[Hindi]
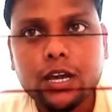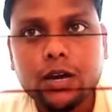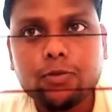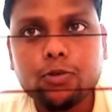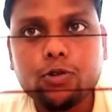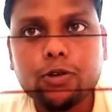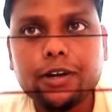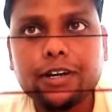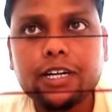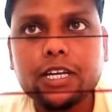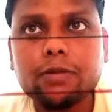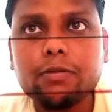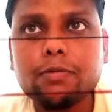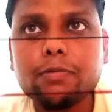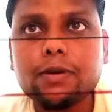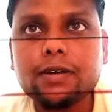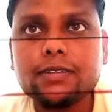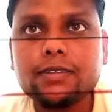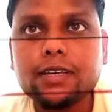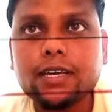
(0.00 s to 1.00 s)
अब 20 एम
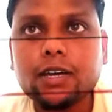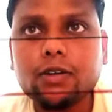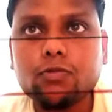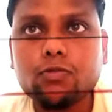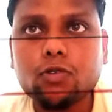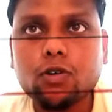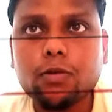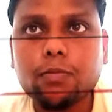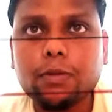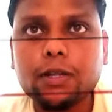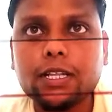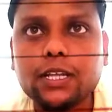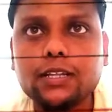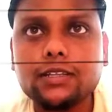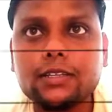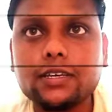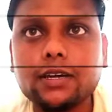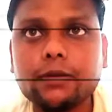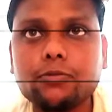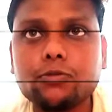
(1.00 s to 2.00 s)
एम कैसे आया वो हम
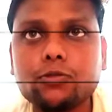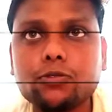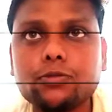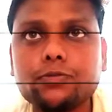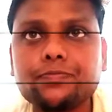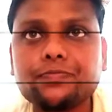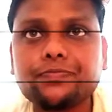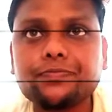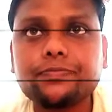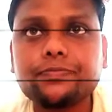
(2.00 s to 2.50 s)
बताते हैं आपको